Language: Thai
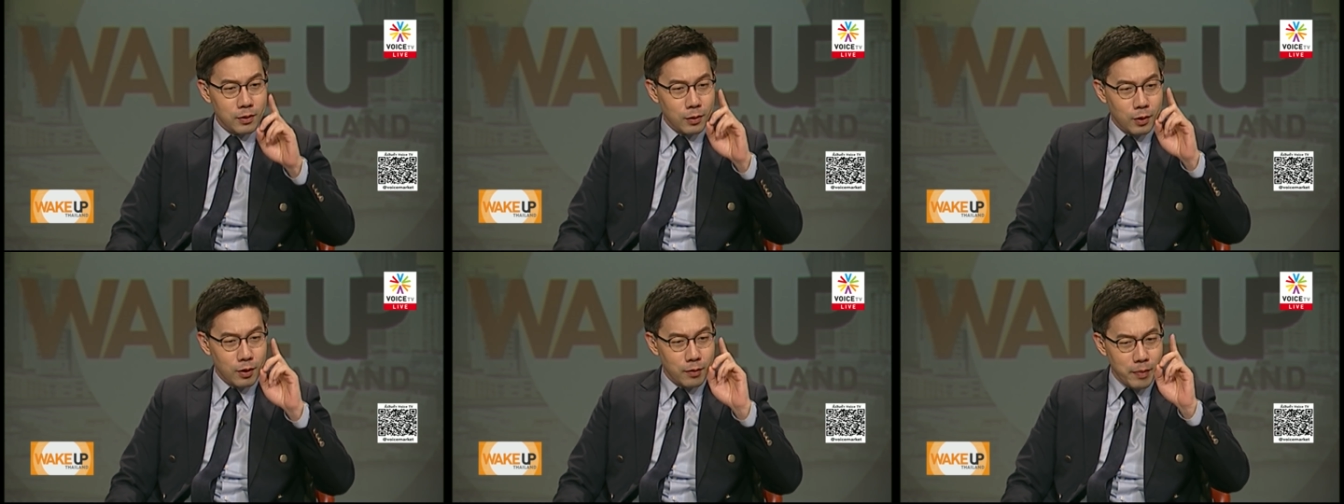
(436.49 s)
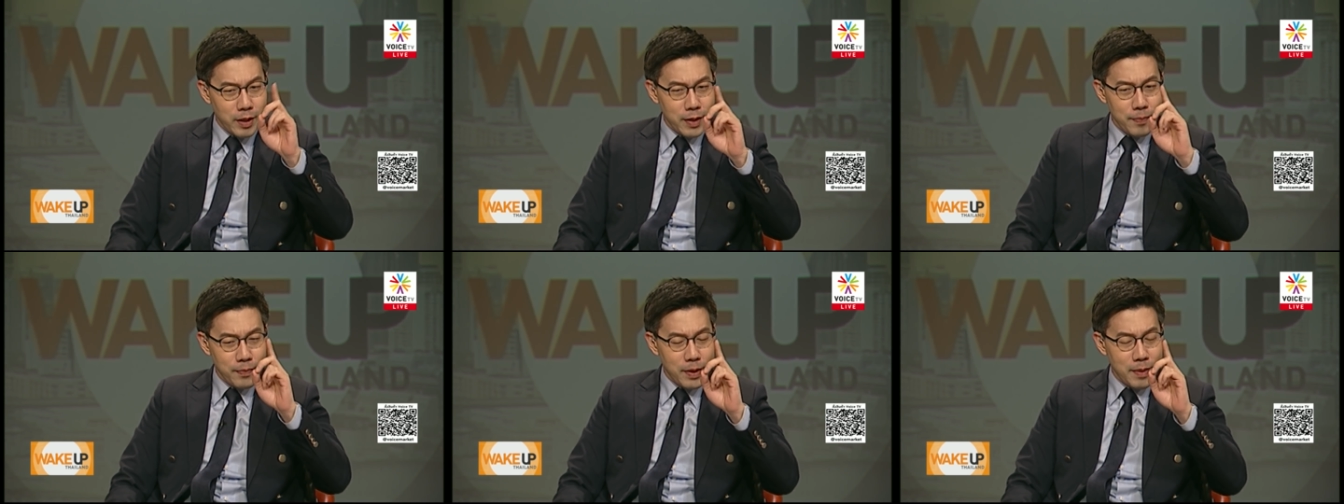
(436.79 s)
คุณ
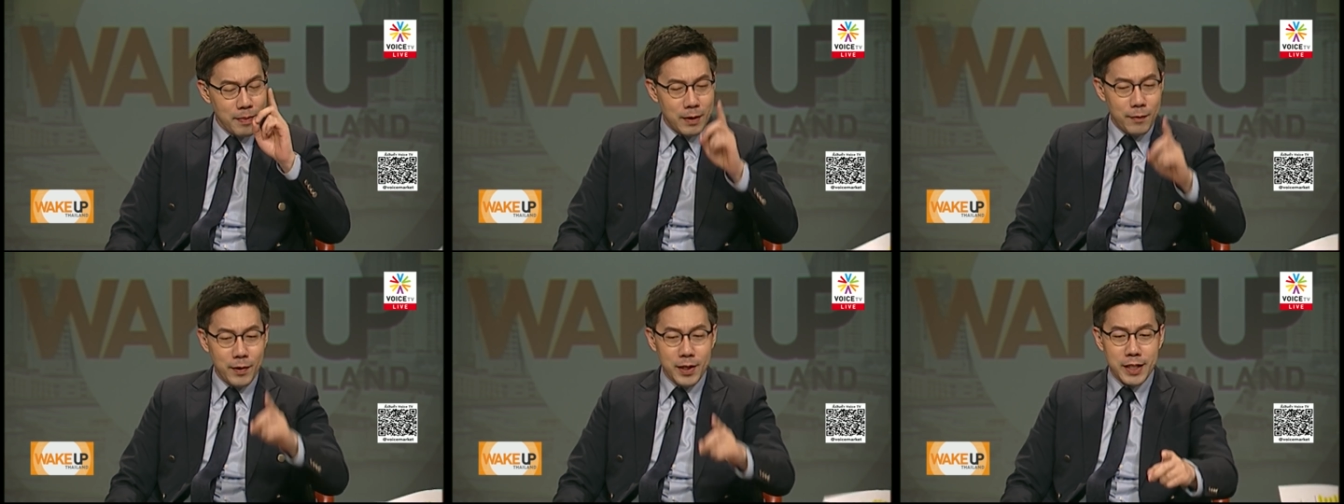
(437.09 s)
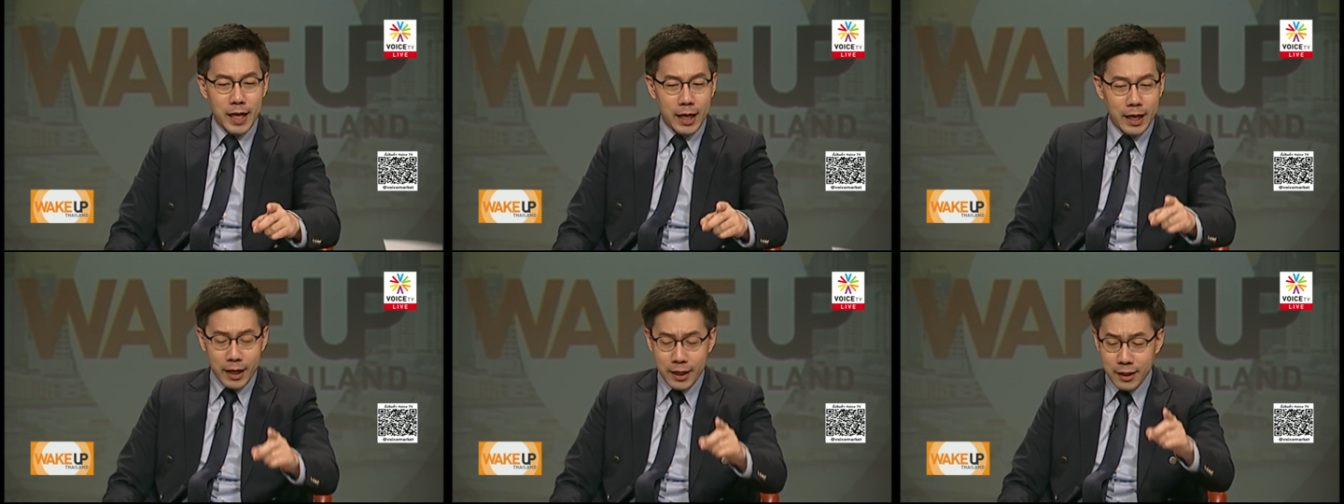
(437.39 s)
ไม่ไม่มีวิ
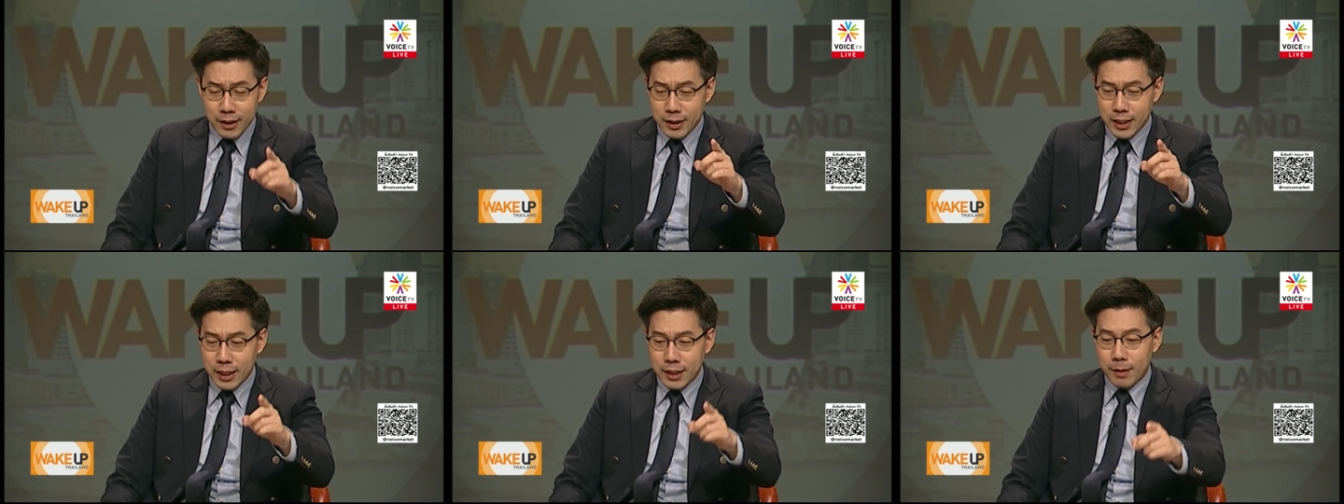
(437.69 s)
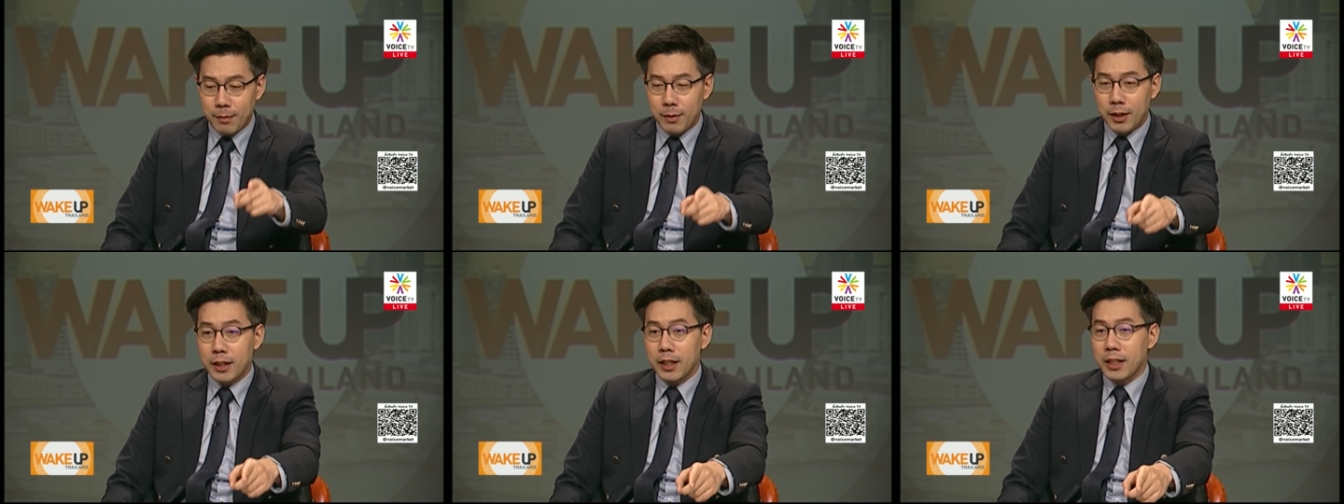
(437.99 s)
สัยทัศน์หรือจิต
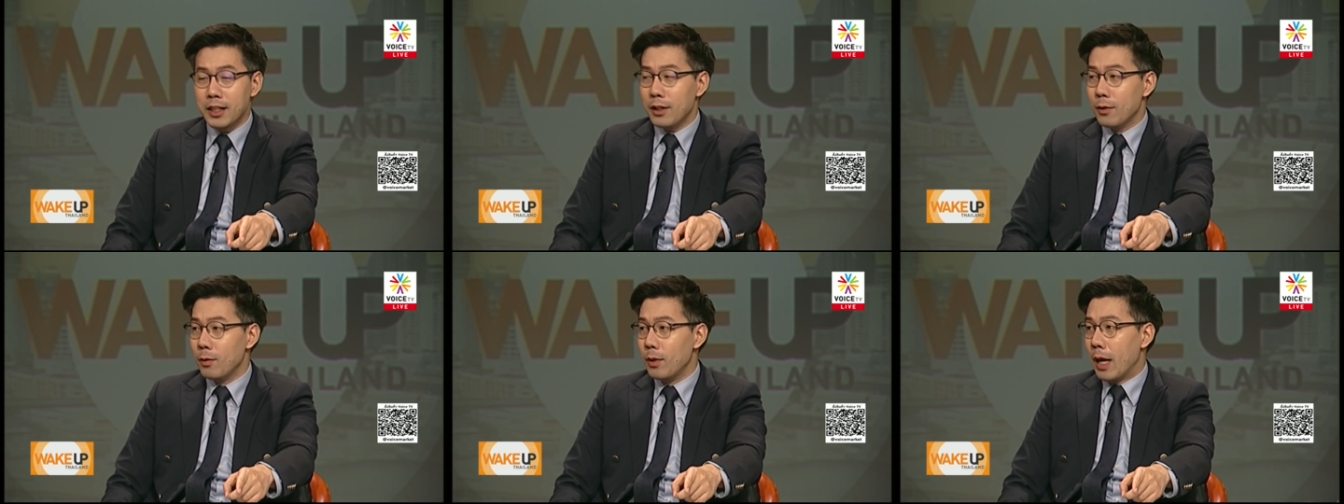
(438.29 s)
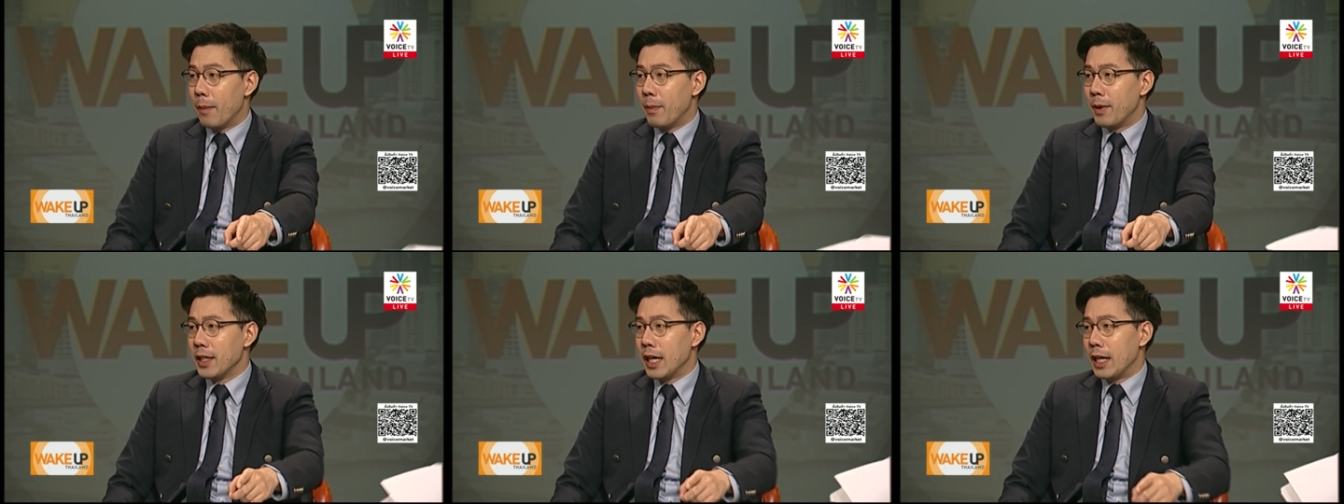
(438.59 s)
สำนึกที่จะดูแล
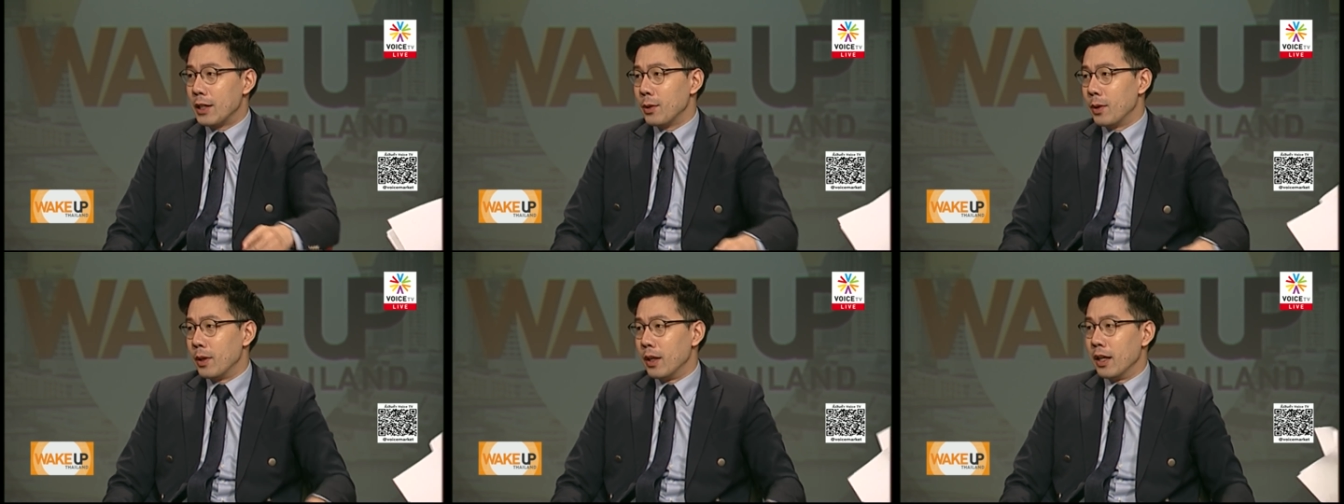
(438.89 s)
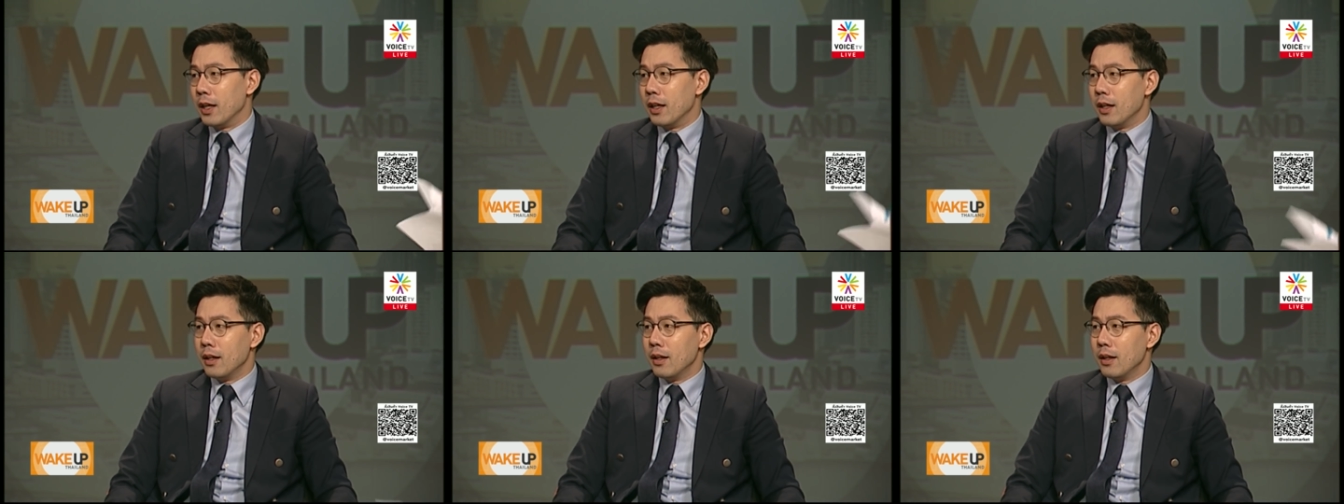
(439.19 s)
ประชาชนเนี่ย